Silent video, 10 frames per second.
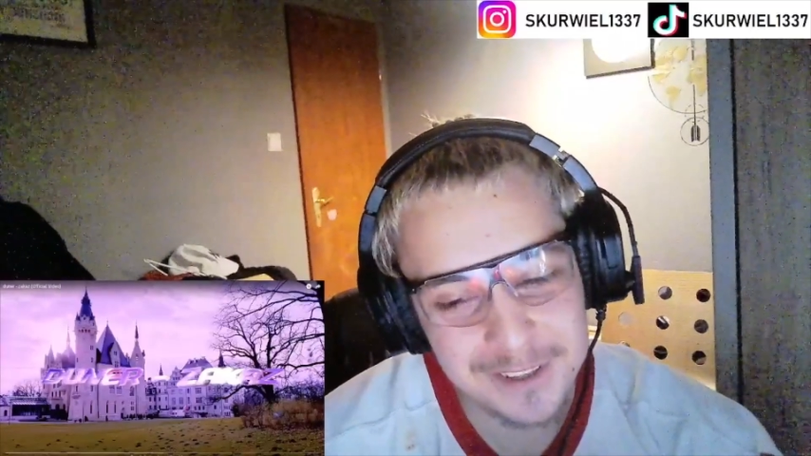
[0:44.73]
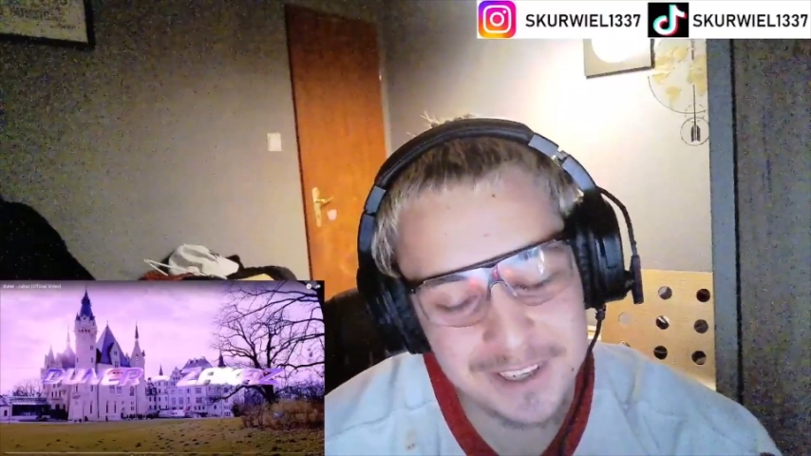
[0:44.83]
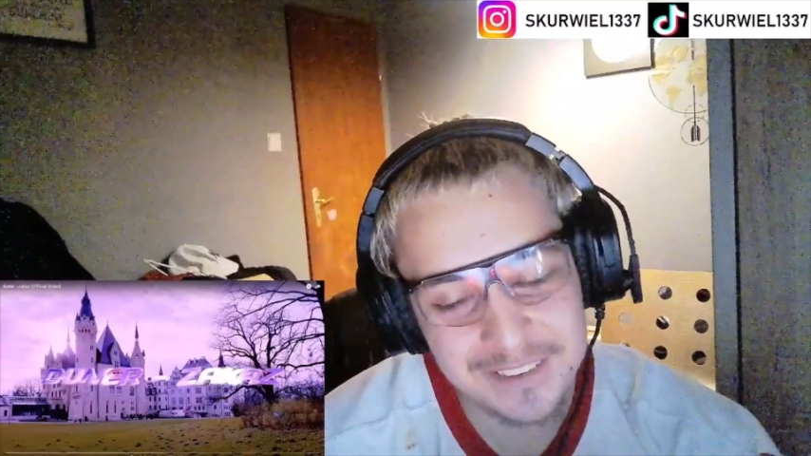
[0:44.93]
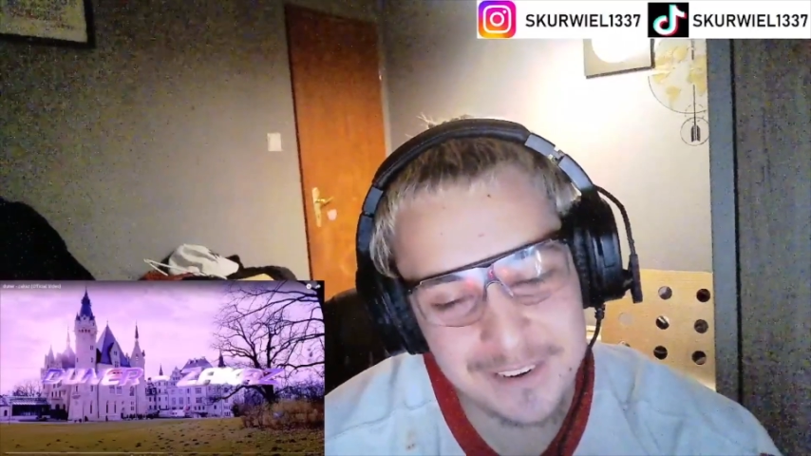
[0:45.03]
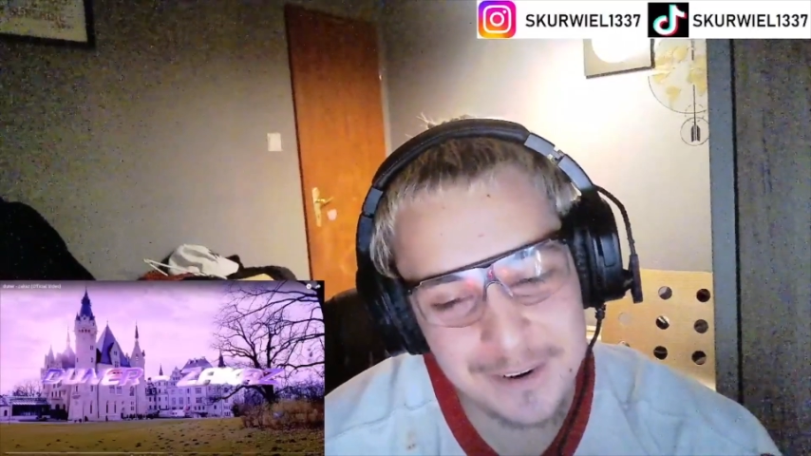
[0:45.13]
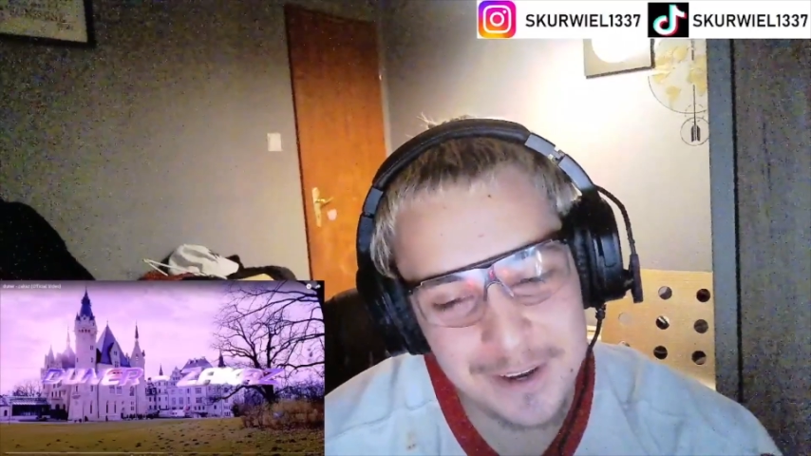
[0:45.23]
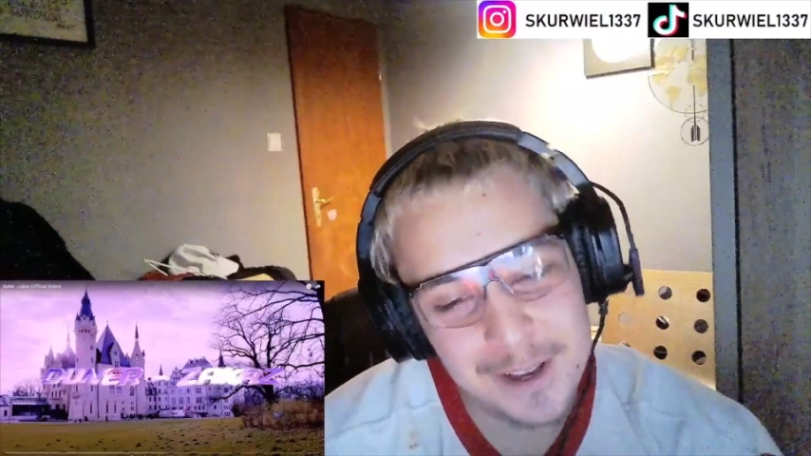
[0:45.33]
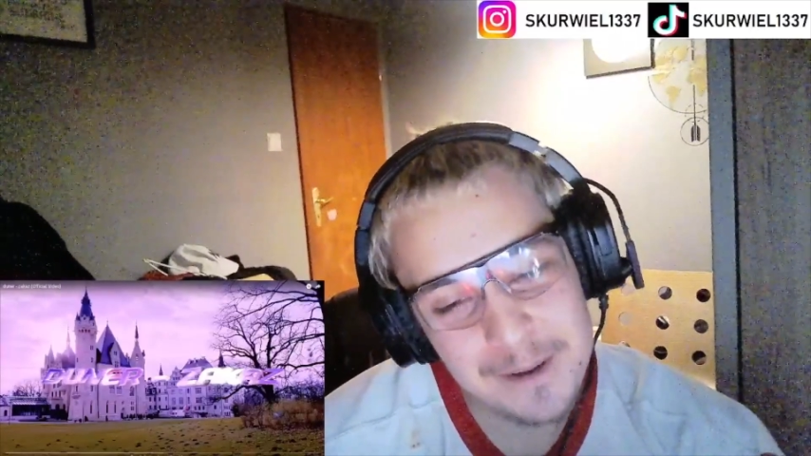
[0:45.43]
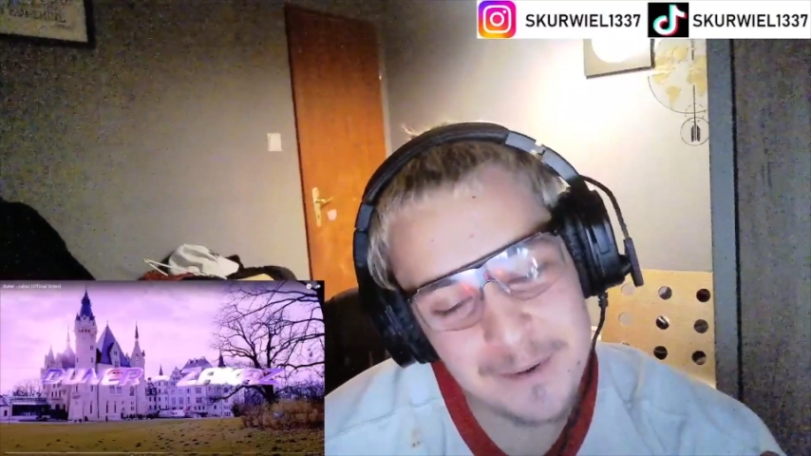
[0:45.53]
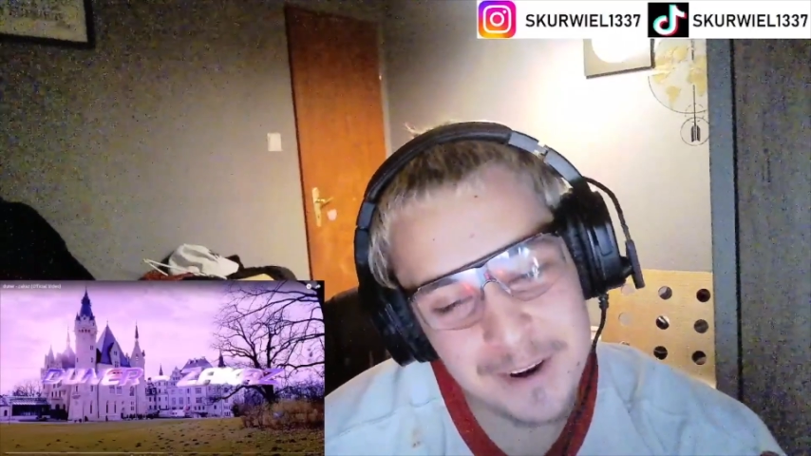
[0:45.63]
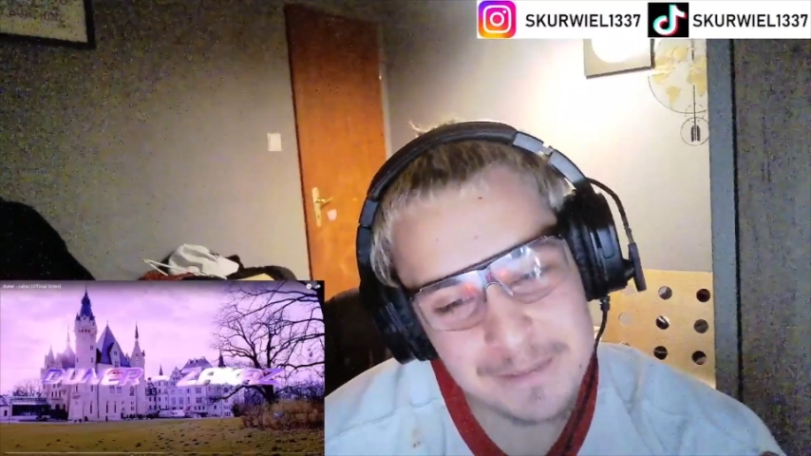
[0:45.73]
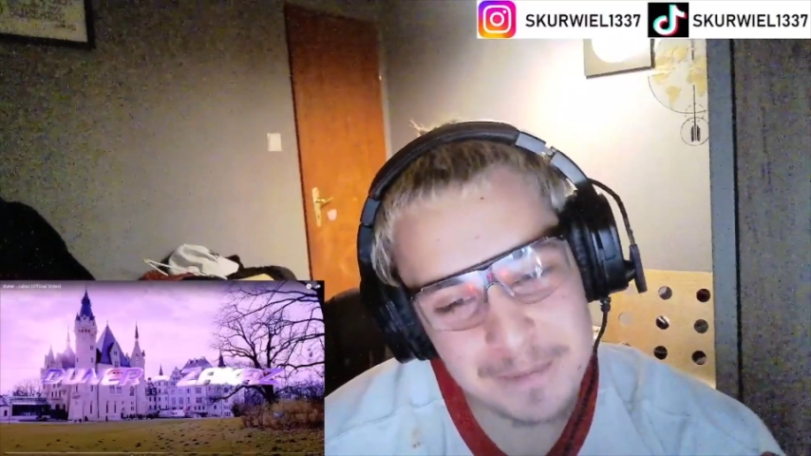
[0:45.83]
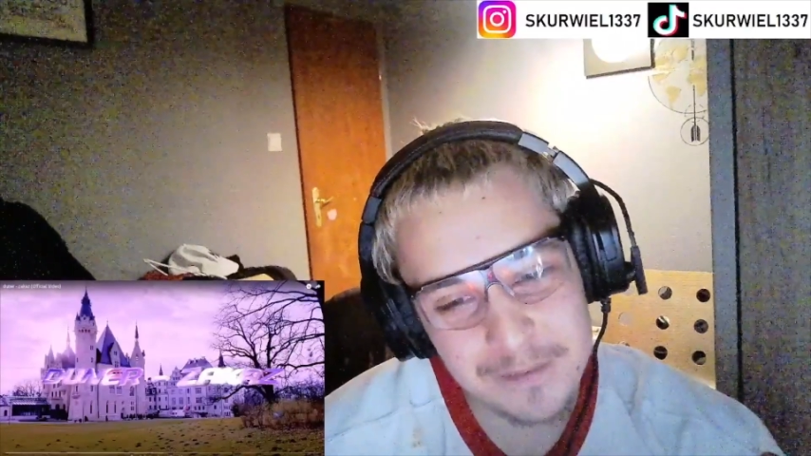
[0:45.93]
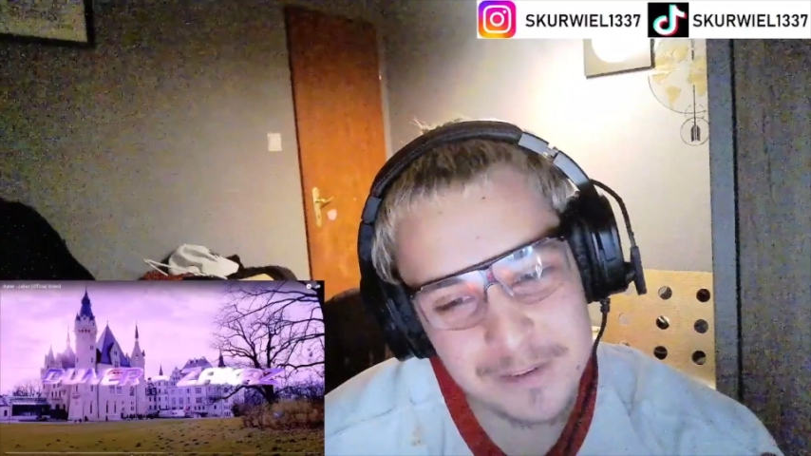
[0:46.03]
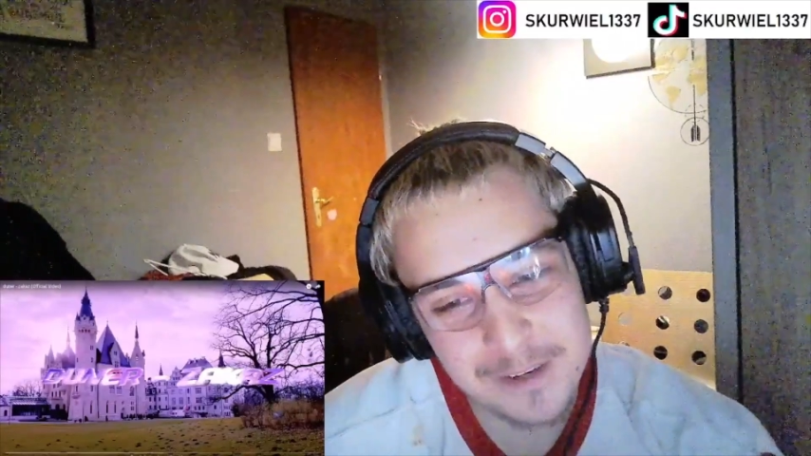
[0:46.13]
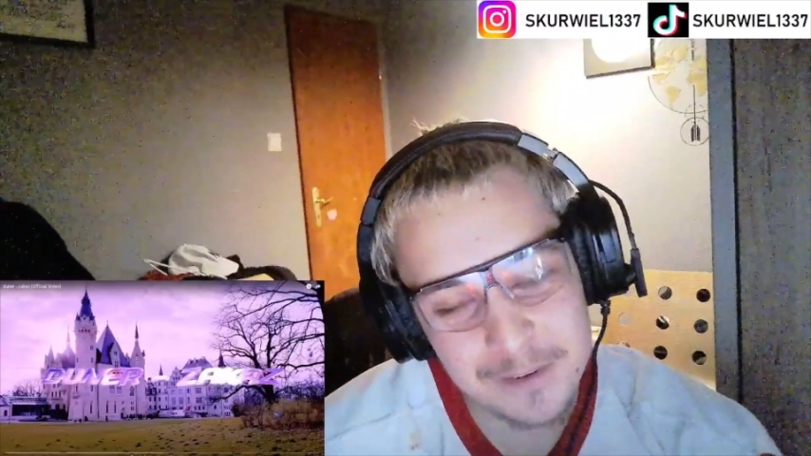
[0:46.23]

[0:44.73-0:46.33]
nagrywał, mogę sprawdzić.